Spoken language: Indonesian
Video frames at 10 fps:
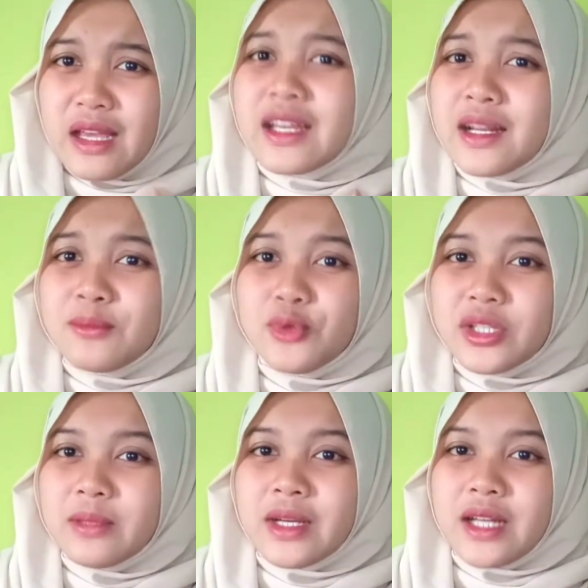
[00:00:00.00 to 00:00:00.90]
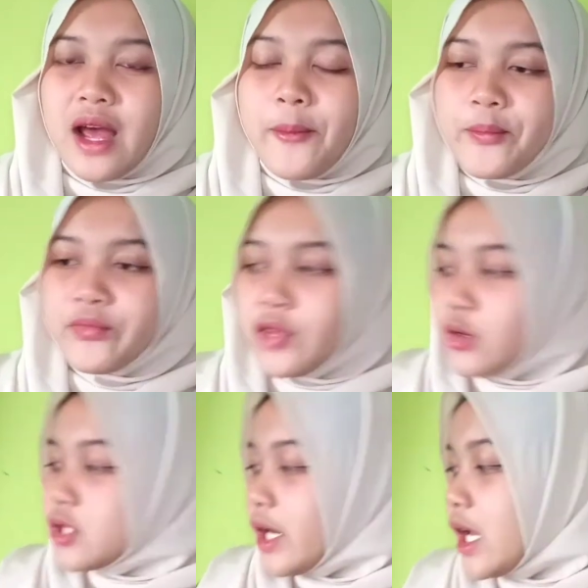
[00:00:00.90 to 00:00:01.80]
ya lembut gimana
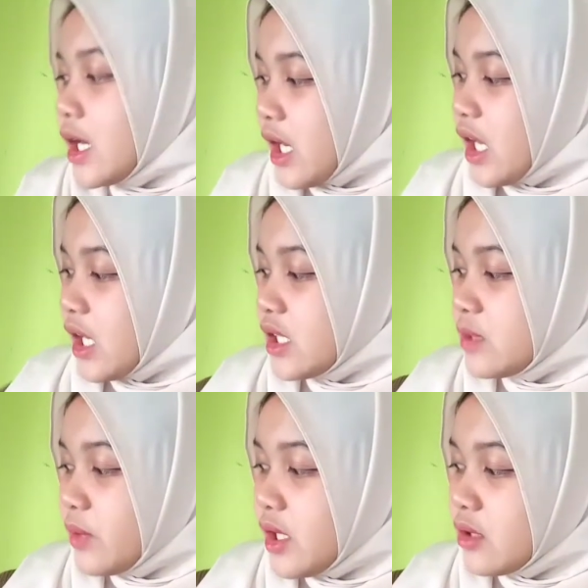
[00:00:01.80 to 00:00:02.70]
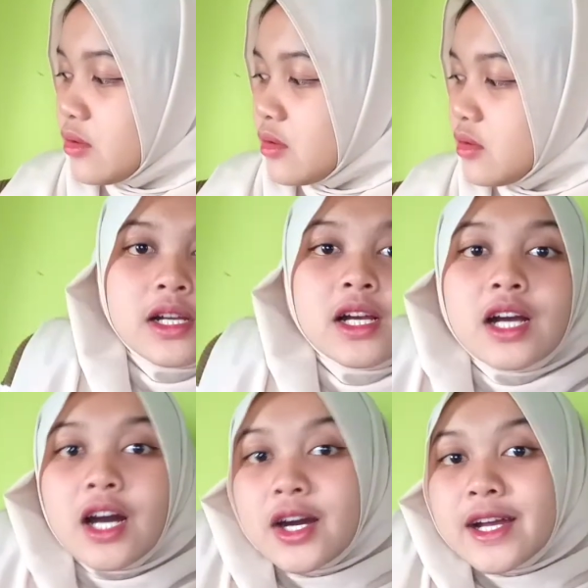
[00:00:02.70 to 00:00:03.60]
terus ada yang kayak crispy gitu
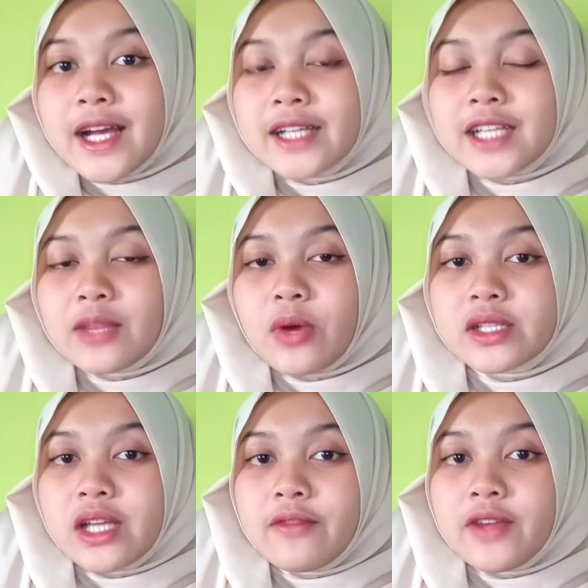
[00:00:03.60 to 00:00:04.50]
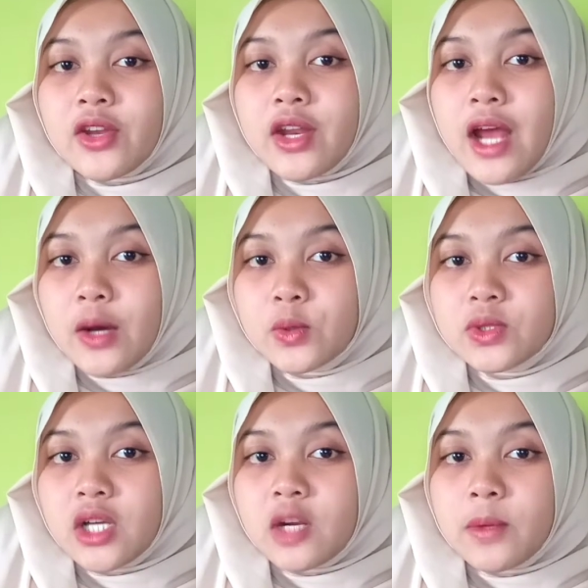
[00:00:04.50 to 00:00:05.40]
Oke okay guys, gitu aja video dari aku.
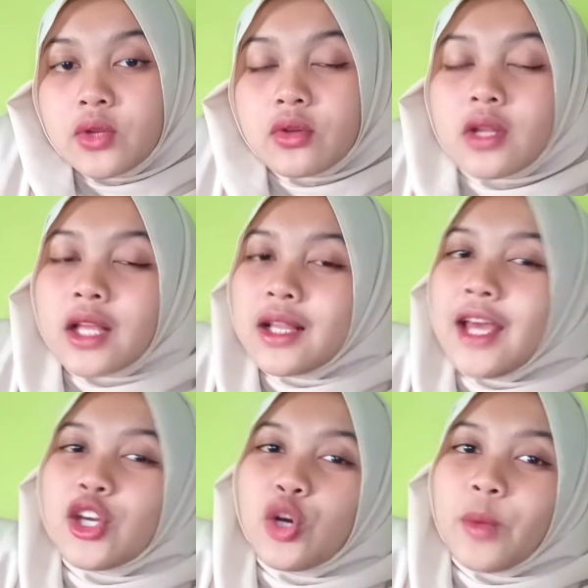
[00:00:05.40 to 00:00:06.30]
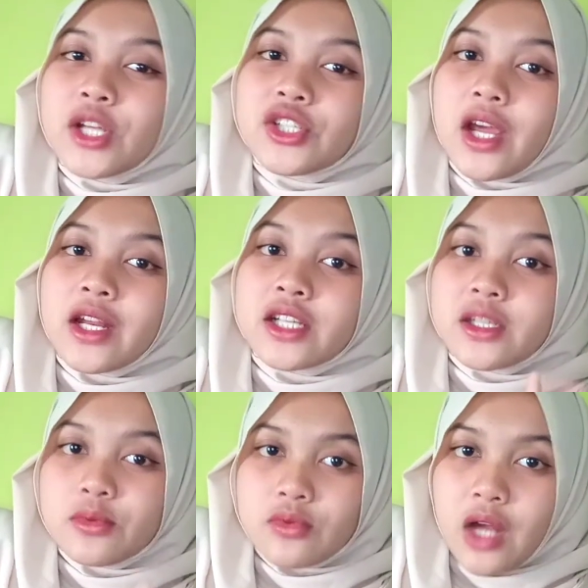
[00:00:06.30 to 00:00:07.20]
Jangan lupa untuk klik like, comment, share, dan
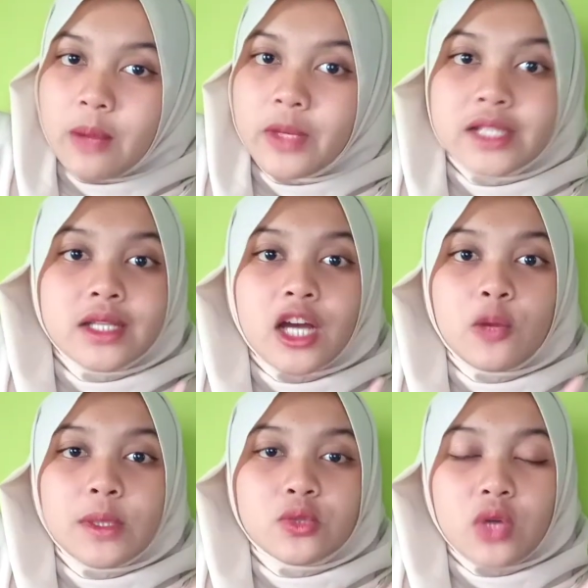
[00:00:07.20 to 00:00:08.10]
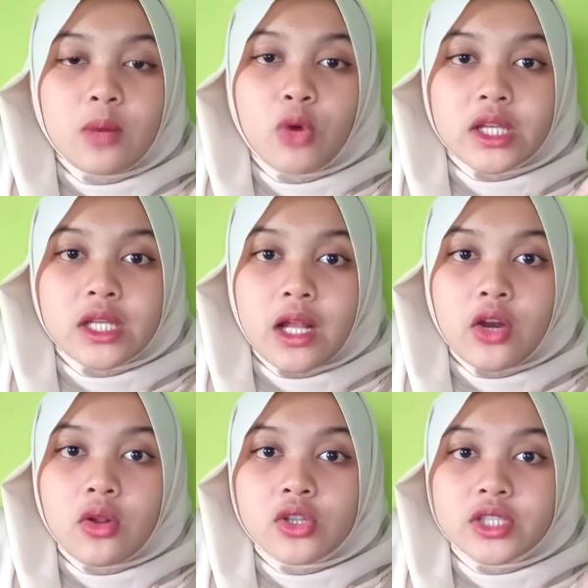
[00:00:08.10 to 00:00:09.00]
subscribe. Dan jangan lupa juga buat nyalain
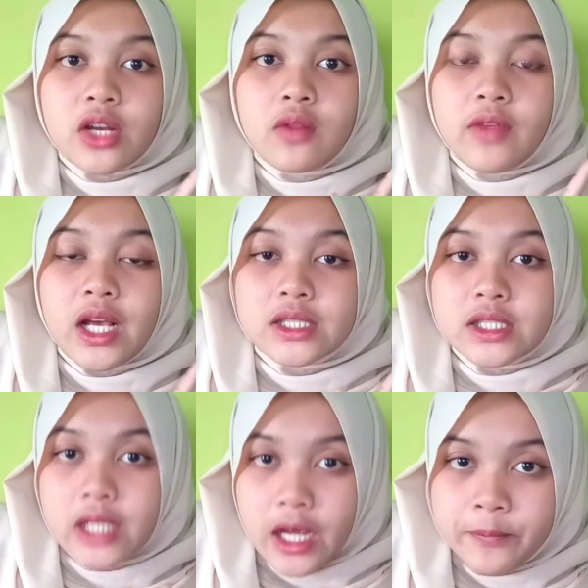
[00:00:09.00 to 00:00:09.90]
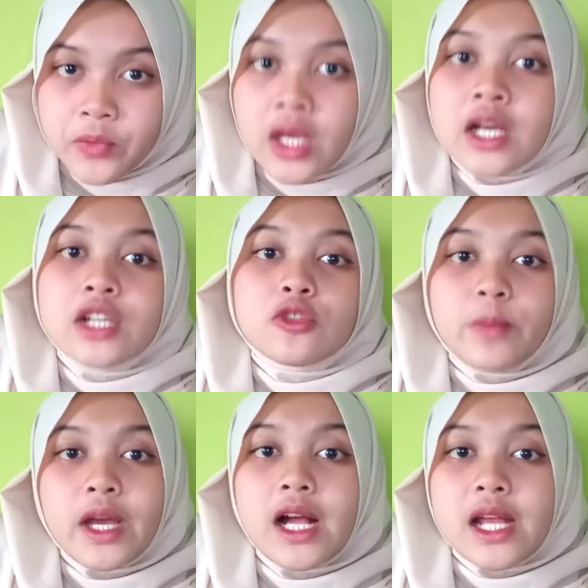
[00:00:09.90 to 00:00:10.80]
lonceng notifikasinya.
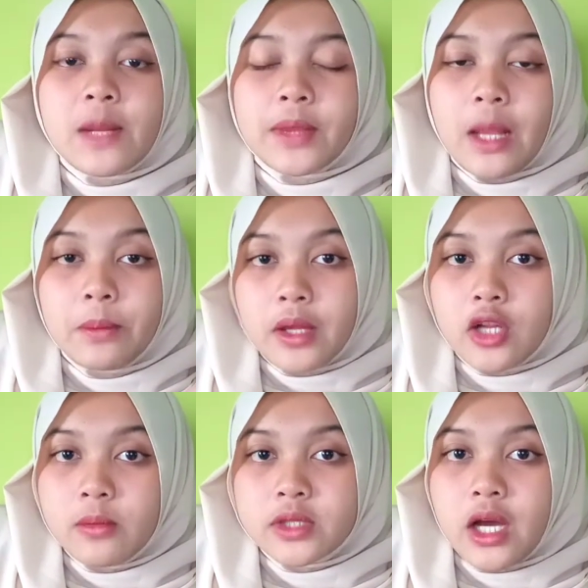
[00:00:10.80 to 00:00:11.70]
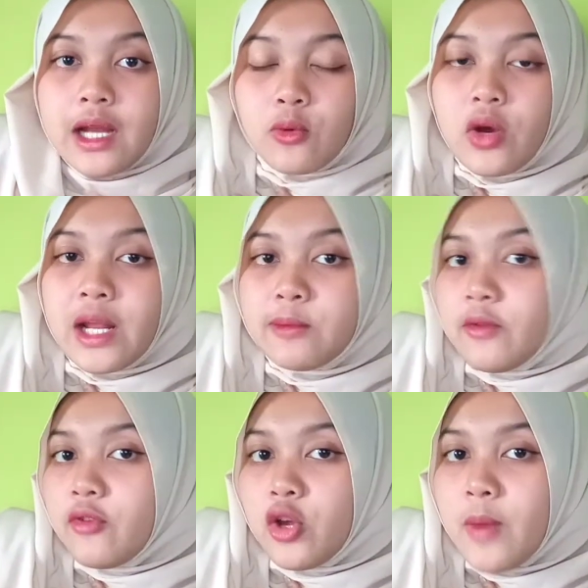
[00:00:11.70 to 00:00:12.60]
Supaya kalian dapat update kalau misalkan aku ada upload
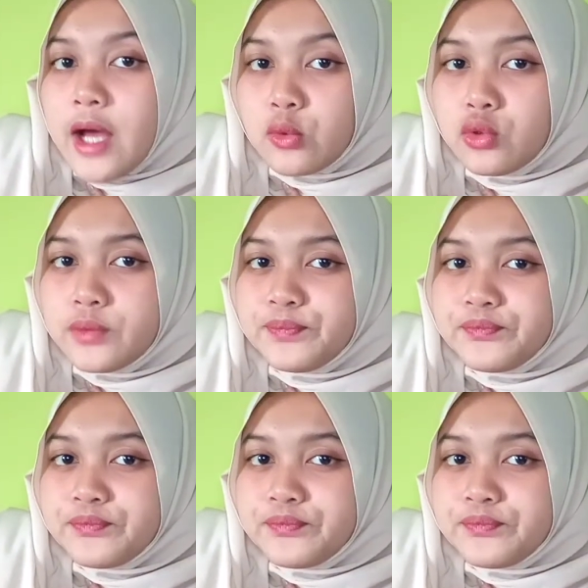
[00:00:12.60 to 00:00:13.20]
video baru.